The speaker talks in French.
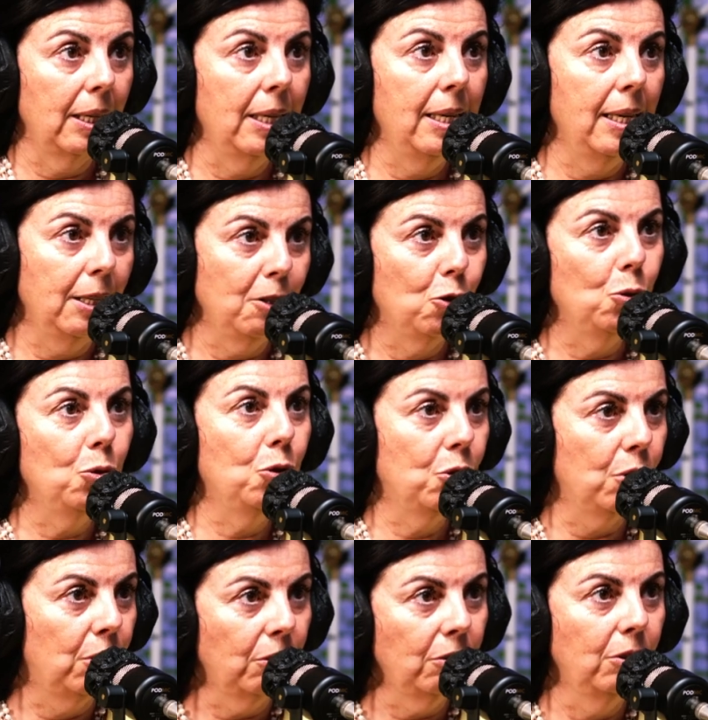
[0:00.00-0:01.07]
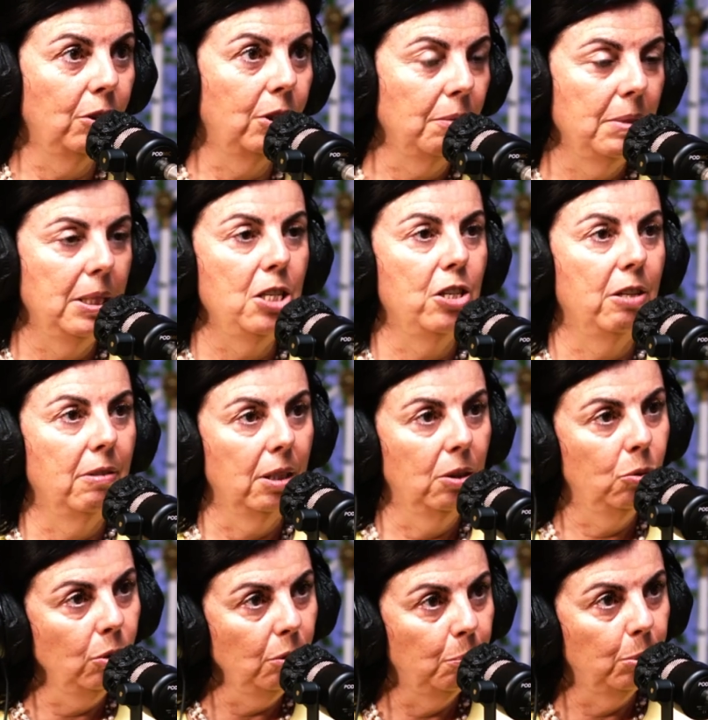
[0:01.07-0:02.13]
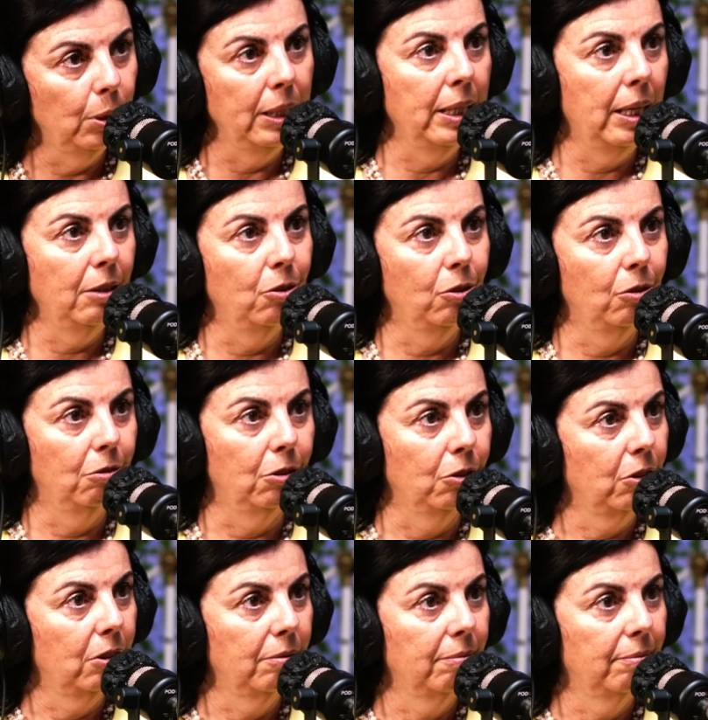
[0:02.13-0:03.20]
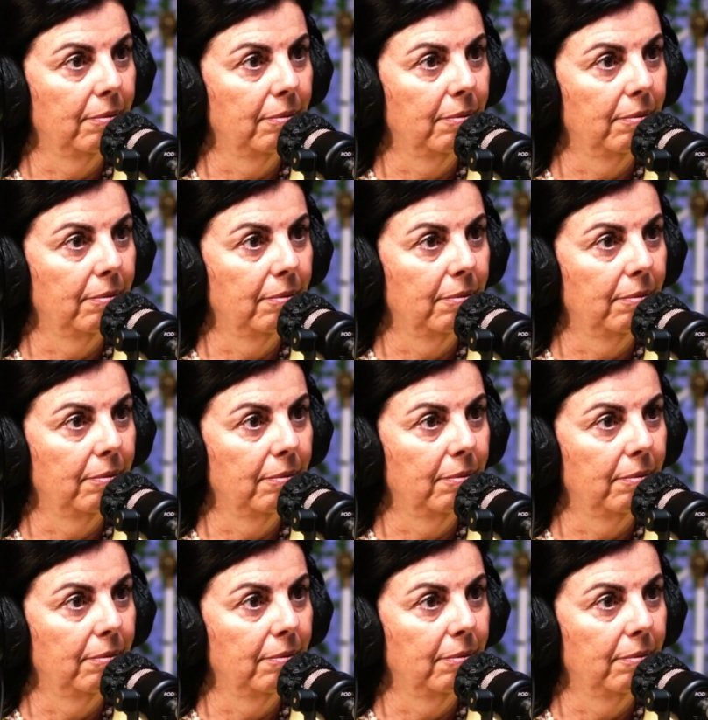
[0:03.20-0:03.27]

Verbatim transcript: Et là, je sens comme si j'avais un coup de poignard dans le ventre.